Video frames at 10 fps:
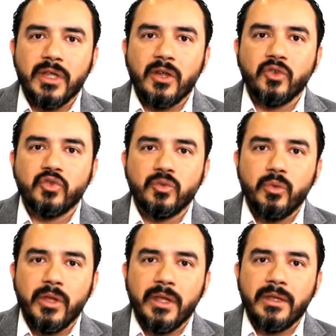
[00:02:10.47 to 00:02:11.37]

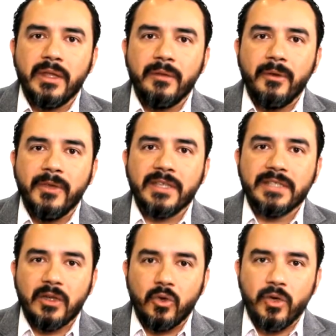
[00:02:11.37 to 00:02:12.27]
consumo de, de bebidas
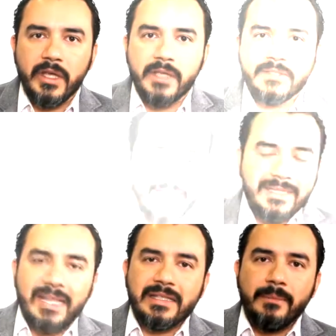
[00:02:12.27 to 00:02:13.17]
alcohólicas. El
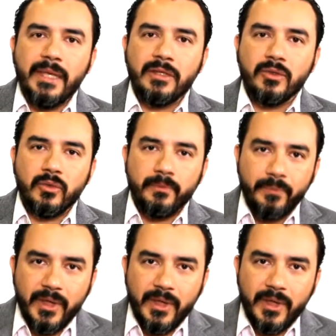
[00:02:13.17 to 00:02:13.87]
tratamiento.